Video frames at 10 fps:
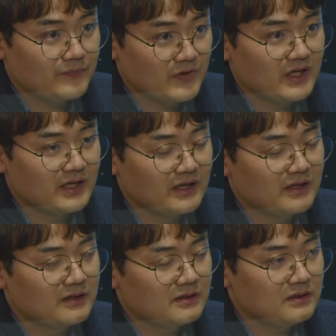네,
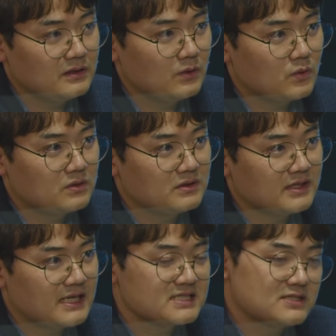이
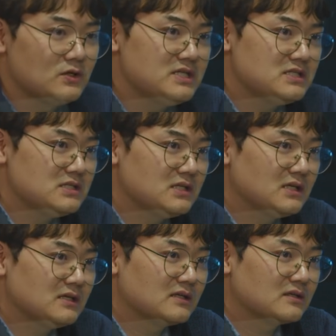그때 당시 설리
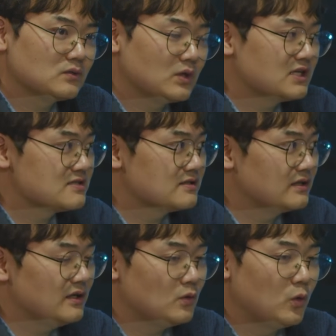씨가 예. 돌아가셨을
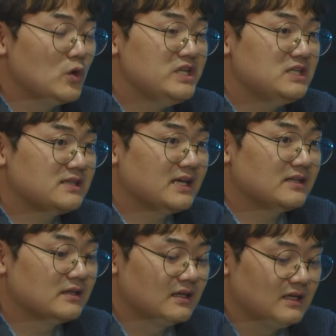때 네. 고인이
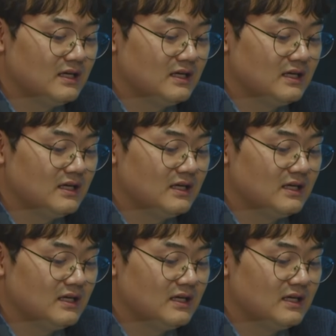탄 네.